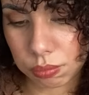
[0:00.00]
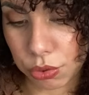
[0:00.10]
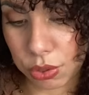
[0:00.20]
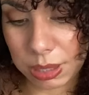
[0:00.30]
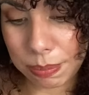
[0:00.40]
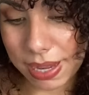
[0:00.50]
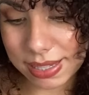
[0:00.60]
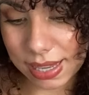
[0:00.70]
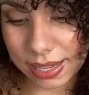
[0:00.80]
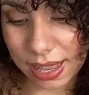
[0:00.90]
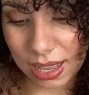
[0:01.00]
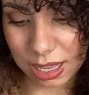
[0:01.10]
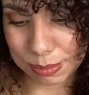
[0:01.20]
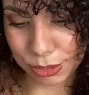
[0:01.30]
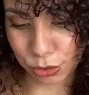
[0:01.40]
Je lis pas de
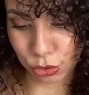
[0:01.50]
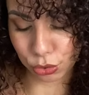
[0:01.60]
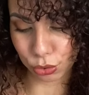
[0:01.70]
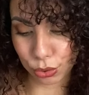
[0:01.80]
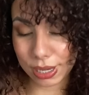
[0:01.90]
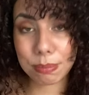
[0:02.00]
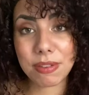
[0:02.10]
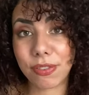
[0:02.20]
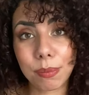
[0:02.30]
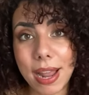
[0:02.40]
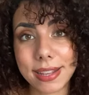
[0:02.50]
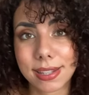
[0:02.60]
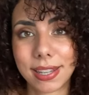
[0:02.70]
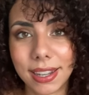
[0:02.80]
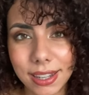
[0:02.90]
saga parce que je connais mes faiblesses.